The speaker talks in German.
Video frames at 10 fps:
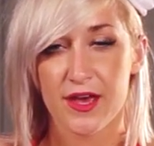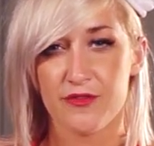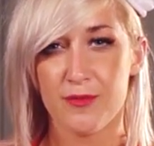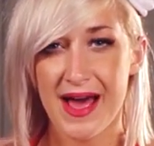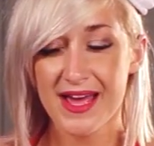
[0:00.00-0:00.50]

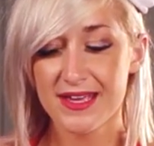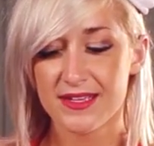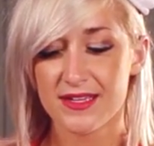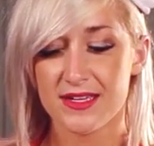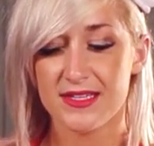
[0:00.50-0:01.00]
Für Bach
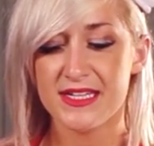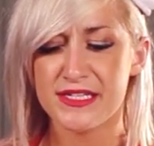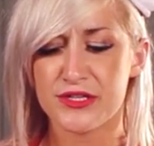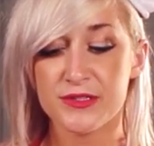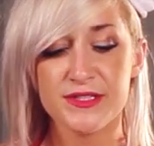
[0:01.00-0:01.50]
liegt
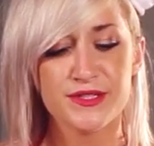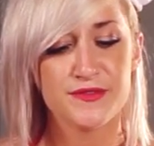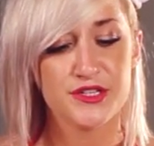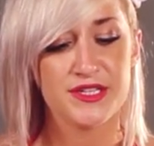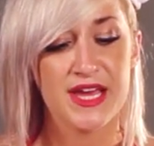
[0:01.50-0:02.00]
die Kunst
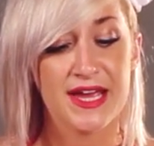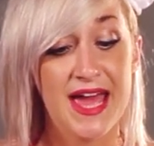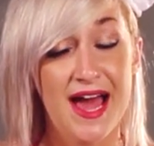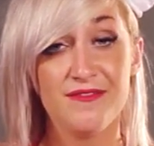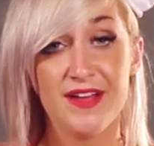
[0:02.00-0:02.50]
zwischen der
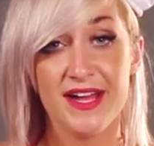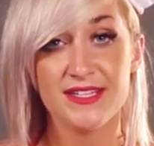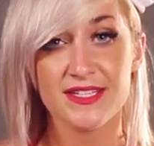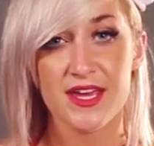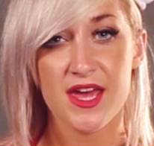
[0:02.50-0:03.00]
realen
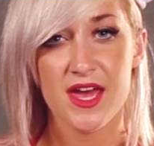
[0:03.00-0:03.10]
Welt,